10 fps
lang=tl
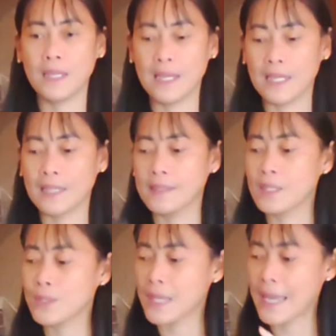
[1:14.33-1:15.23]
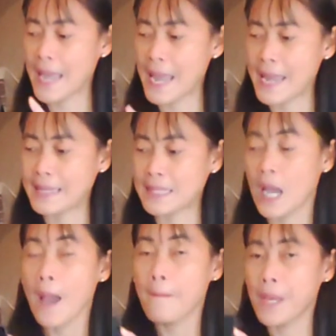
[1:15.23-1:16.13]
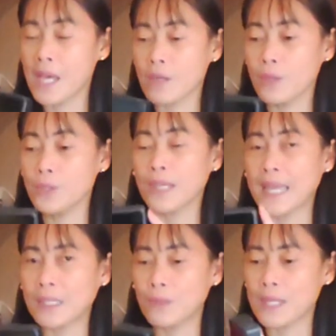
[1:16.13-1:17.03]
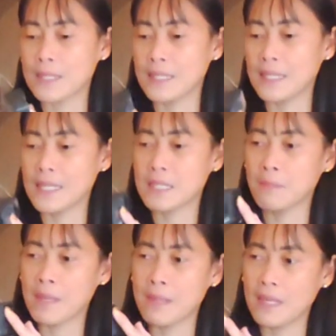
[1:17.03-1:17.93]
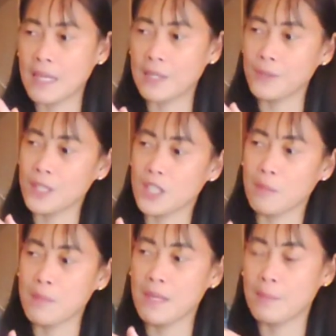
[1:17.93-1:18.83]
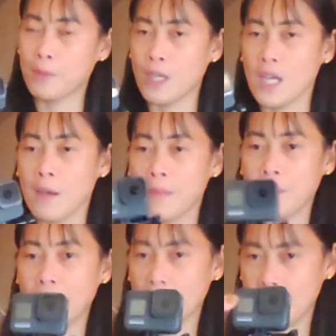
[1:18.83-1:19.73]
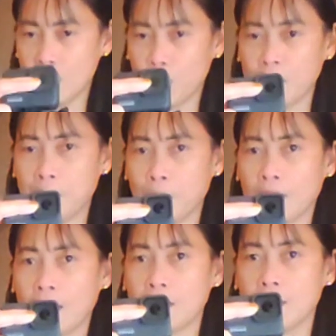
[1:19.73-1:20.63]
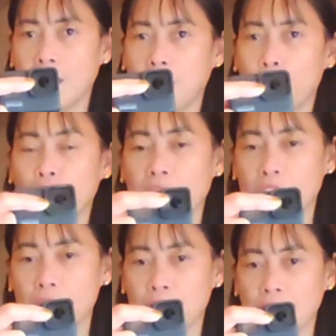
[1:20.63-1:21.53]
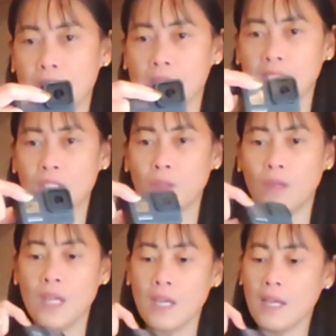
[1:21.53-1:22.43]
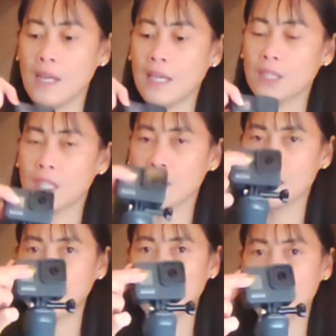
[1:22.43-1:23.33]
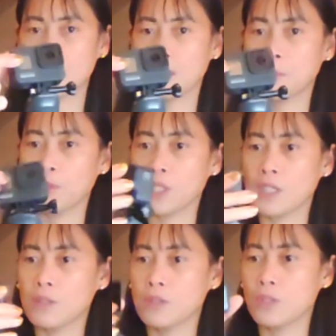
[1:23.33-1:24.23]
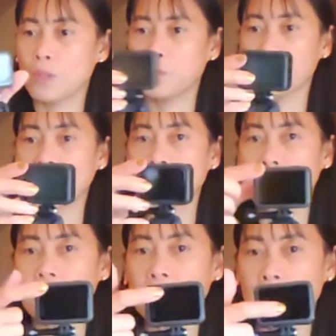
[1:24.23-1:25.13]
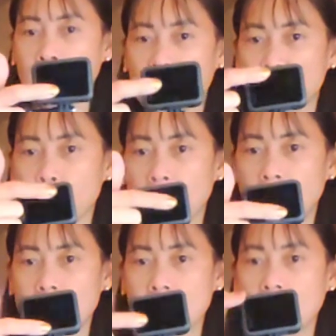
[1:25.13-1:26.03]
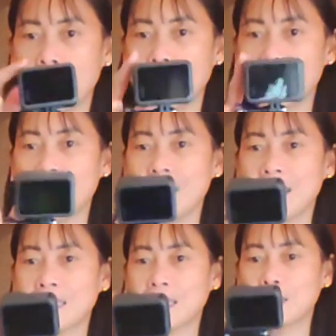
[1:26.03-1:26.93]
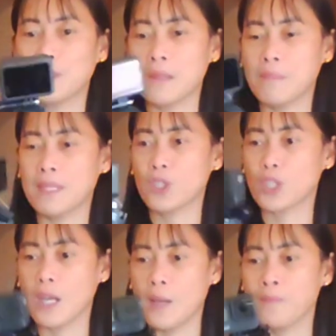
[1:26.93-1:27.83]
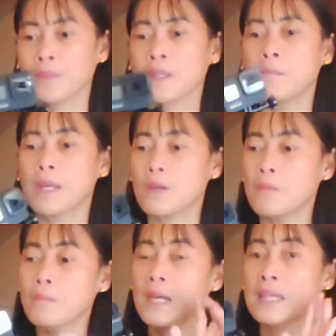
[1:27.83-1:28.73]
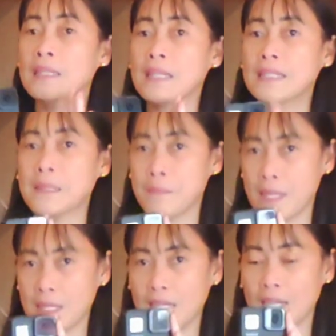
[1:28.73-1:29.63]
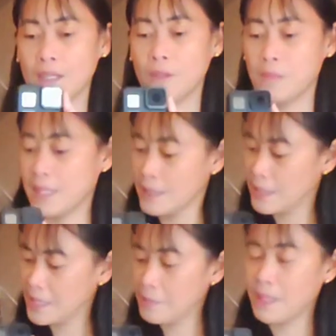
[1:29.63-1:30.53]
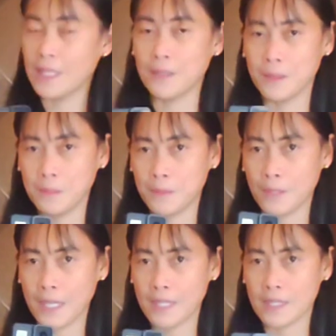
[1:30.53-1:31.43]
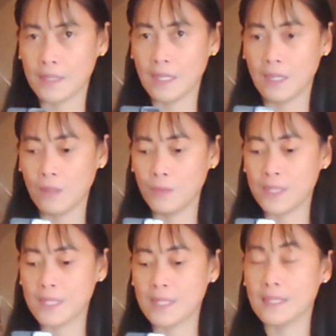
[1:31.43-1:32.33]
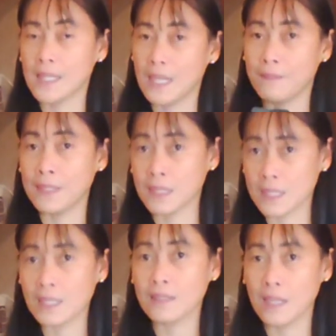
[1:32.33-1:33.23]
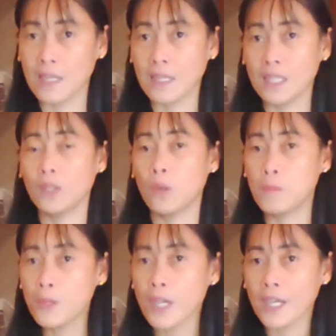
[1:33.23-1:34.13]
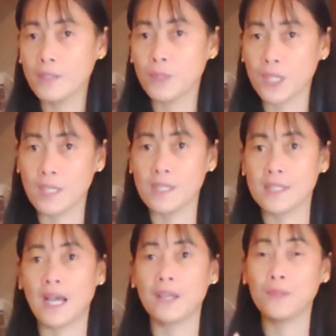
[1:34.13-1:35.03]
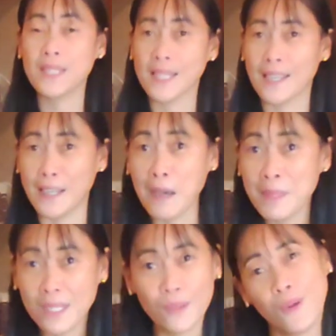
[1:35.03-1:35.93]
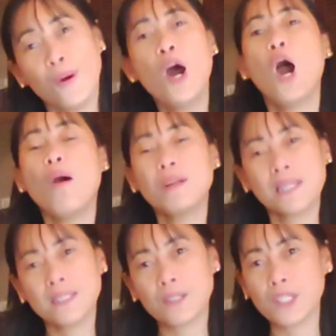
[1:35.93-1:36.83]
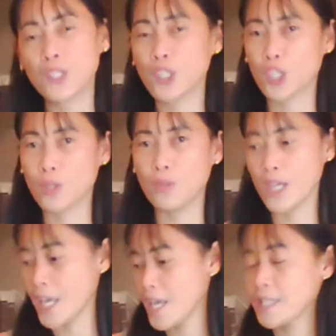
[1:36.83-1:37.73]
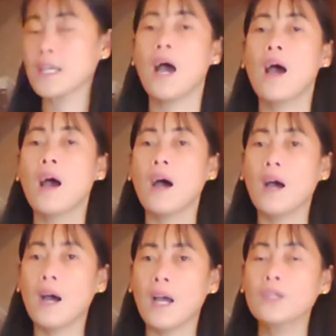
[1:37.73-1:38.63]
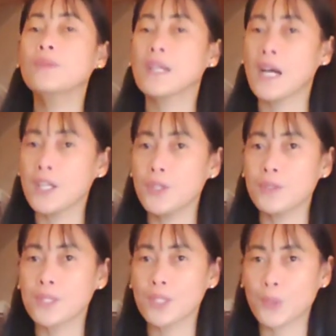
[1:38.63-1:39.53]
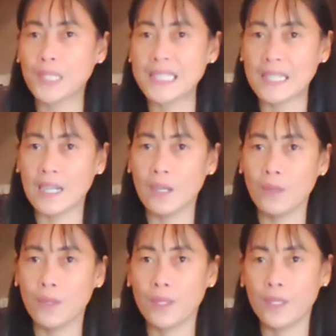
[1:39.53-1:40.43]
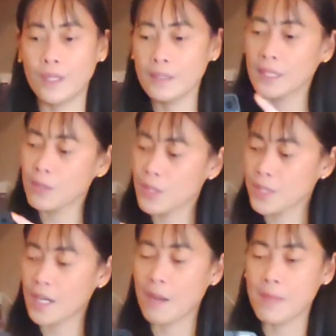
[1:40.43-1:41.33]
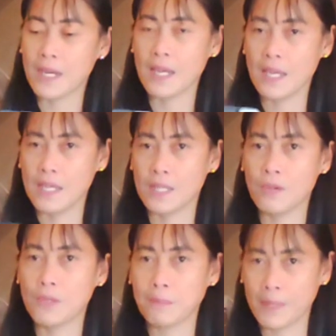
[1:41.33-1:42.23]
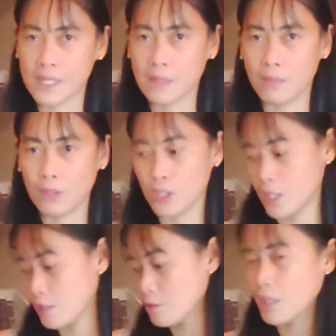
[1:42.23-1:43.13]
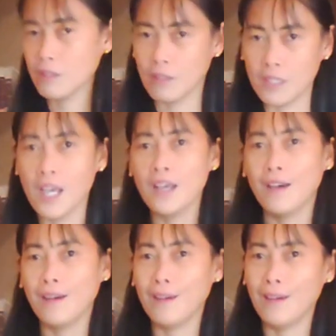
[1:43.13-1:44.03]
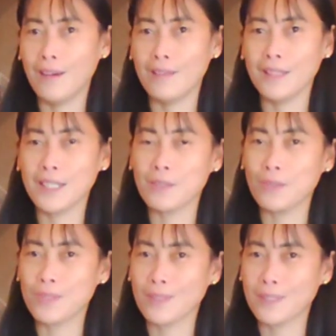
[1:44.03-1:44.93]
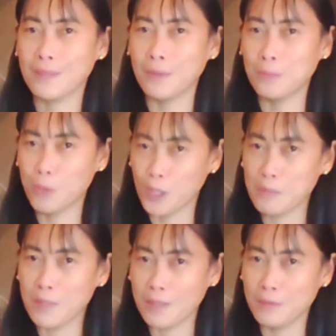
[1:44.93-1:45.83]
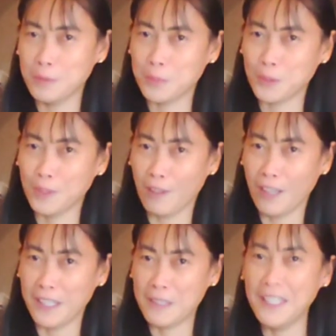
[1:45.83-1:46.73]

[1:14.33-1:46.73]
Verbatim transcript: Unlike dito sa 8, pero yung 8 ko kasi is may mga ano yan siya, may mga may mga screen protect uh, protection yan siya. So, lahat yan siya may screen protection. So, protected naman siya at saka iniingatan ko naman siya pero maganda din naman ang ano, maganda din naman ang GoPro 8 uh, which is the advantage lang talaga ng GoPro 9 which is ayun sa nalalaman ko or sa na-research ko is uh, yun nga yung screen niya or dito yun sa camera is replaceable siya. So ayun, uh, nag-ano ako sa asawa ko, pwede mag-GoPro 9.